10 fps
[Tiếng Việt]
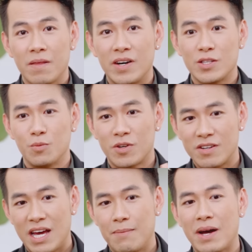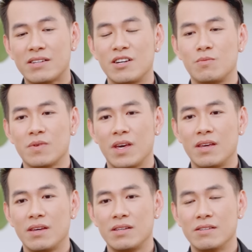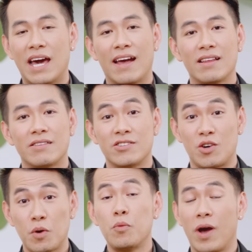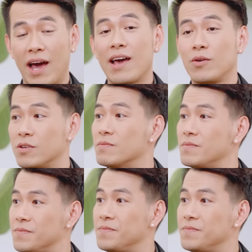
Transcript: và Dũng có ra mắt trong cái dự án là The Sau Bốc mùa hai của Dũng.